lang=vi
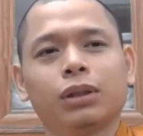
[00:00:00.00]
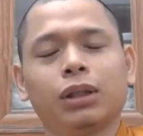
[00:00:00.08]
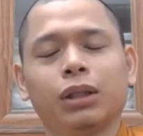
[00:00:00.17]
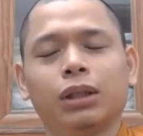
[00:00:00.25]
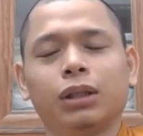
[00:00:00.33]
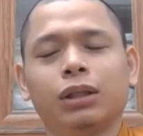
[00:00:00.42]

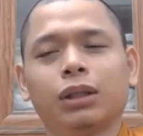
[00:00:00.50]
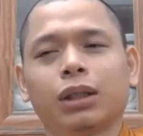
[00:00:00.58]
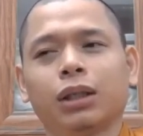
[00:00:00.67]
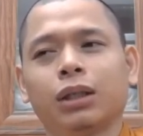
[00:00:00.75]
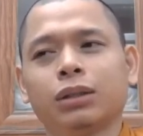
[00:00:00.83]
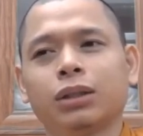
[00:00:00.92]
thì
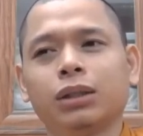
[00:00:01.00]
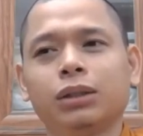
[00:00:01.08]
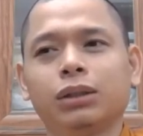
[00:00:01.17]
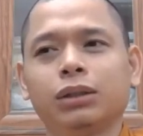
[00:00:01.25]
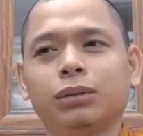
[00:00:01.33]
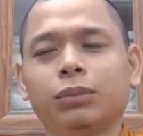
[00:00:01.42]
uh,
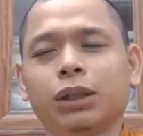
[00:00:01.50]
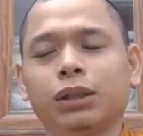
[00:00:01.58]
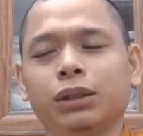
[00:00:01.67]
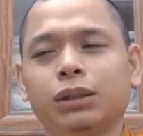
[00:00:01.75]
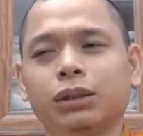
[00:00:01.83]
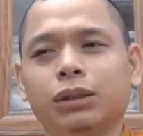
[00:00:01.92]
sư mới